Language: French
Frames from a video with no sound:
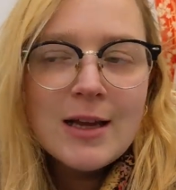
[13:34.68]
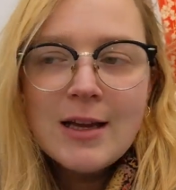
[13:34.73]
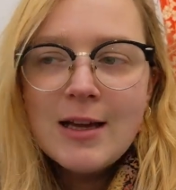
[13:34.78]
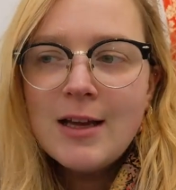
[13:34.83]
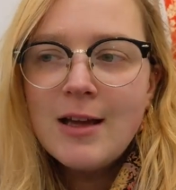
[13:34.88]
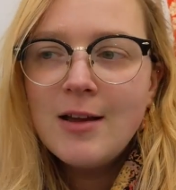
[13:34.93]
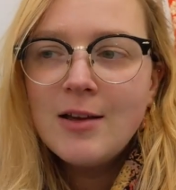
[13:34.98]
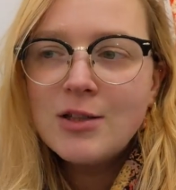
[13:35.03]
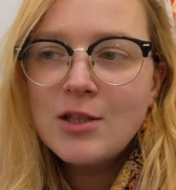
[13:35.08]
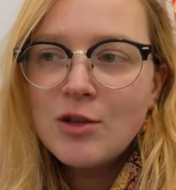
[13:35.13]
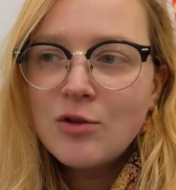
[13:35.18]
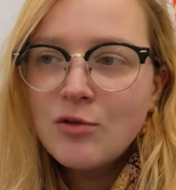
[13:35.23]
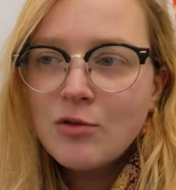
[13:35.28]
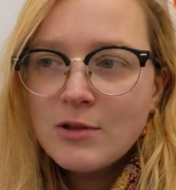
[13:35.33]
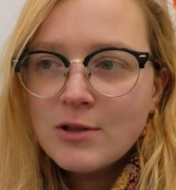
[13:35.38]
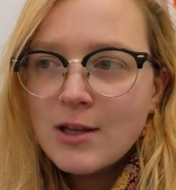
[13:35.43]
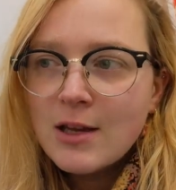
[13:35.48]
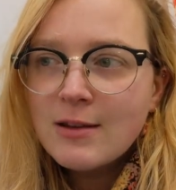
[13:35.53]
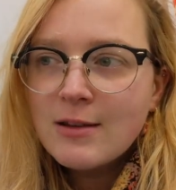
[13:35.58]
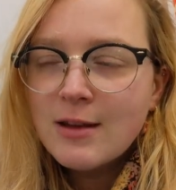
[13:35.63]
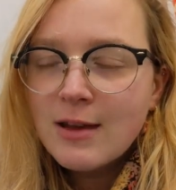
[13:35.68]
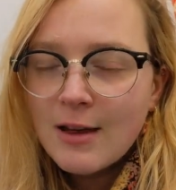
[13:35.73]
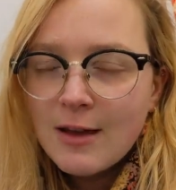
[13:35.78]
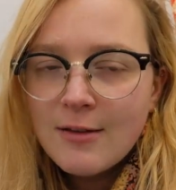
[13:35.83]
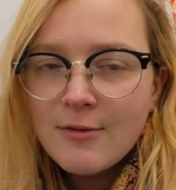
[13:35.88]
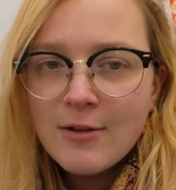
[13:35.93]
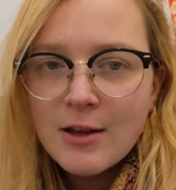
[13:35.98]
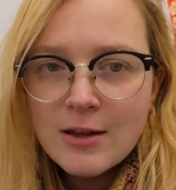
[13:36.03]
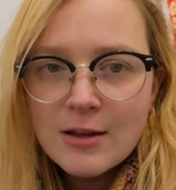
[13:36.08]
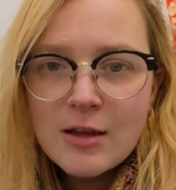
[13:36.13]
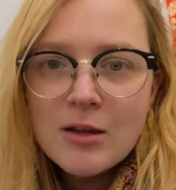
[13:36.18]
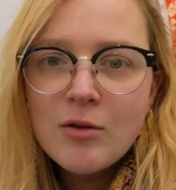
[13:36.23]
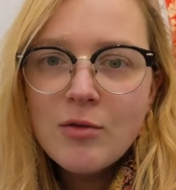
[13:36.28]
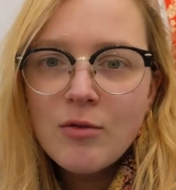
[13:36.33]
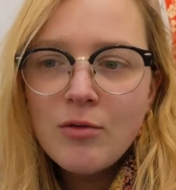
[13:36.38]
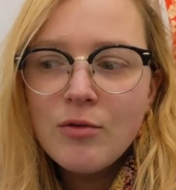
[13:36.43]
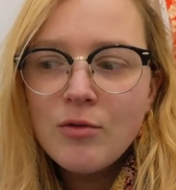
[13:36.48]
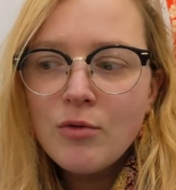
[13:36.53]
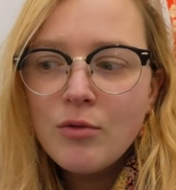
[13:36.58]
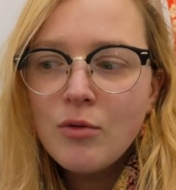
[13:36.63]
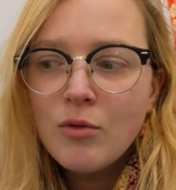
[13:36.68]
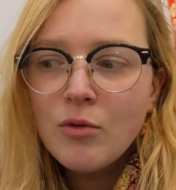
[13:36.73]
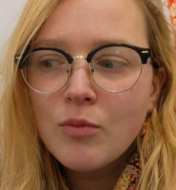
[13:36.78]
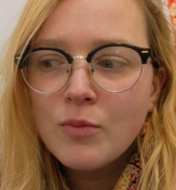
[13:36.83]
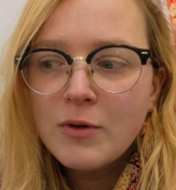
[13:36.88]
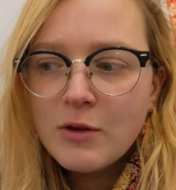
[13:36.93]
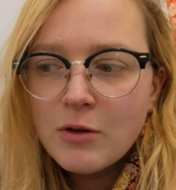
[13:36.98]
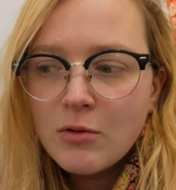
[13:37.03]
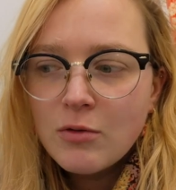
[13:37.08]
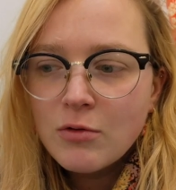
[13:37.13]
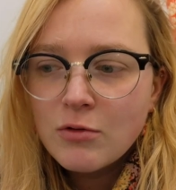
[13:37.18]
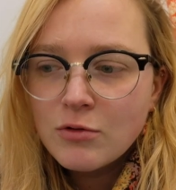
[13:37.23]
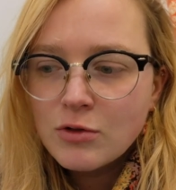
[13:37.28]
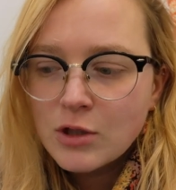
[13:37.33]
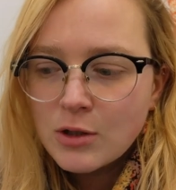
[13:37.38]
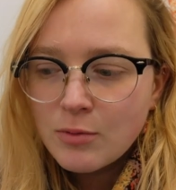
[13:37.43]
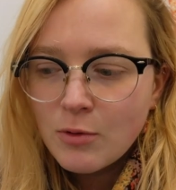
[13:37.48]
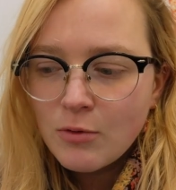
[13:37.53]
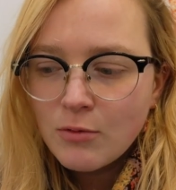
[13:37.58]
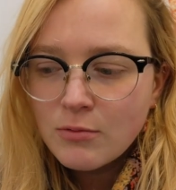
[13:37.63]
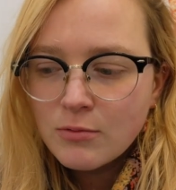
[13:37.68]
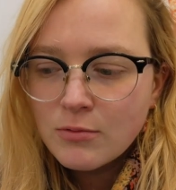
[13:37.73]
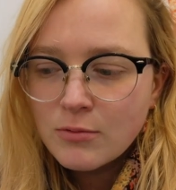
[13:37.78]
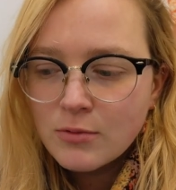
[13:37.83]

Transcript: Et j'ai trouvé ça très fatigant psychologiquement.